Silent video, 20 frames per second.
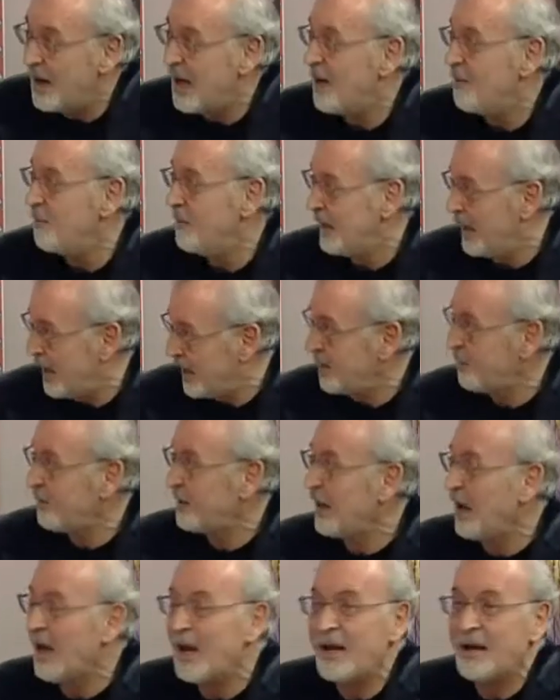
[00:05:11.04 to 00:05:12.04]
أهمية أنا
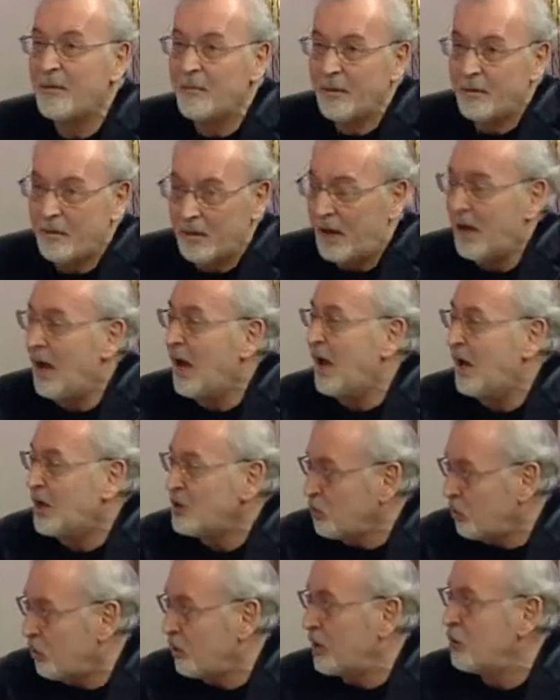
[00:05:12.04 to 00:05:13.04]
بدي أنا
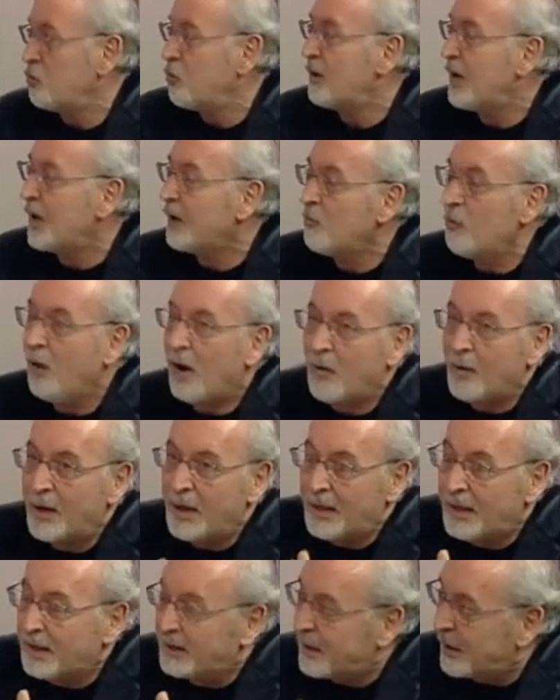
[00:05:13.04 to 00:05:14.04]
أشعر أنه هناك محاولة
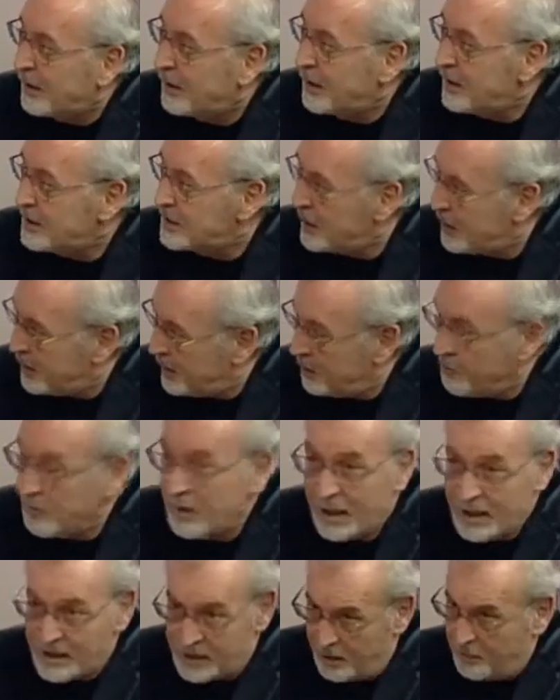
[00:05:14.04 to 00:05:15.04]
لتركيز
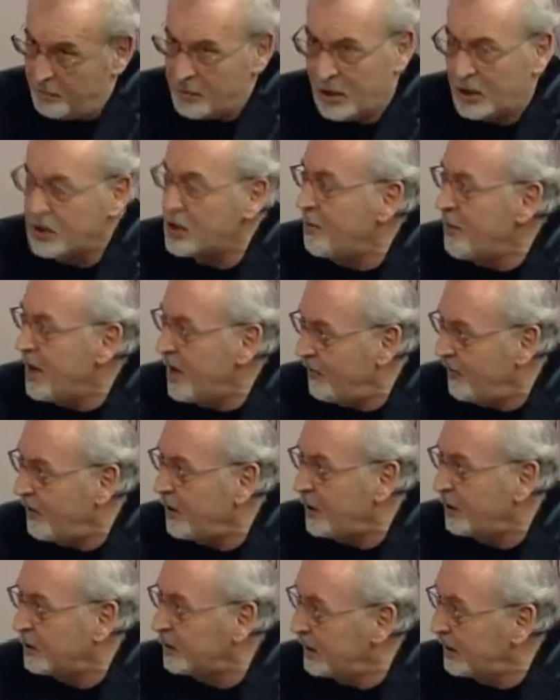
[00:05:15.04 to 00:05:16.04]
ليس من الجمال
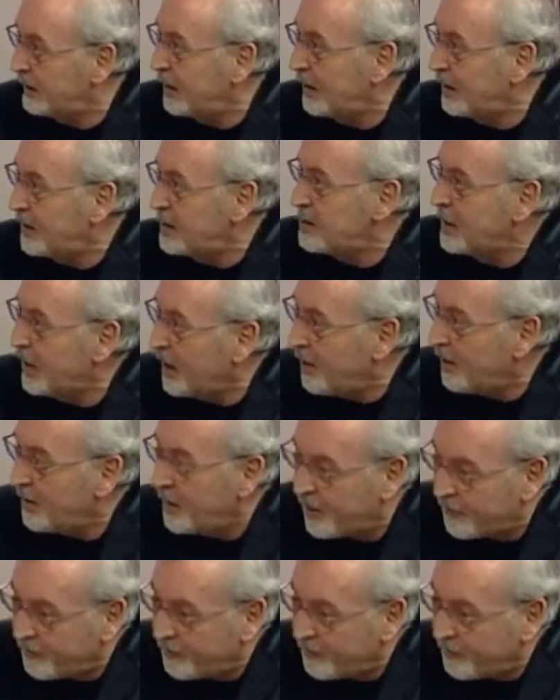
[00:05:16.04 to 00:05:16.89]
فقط لتركيز الأنظار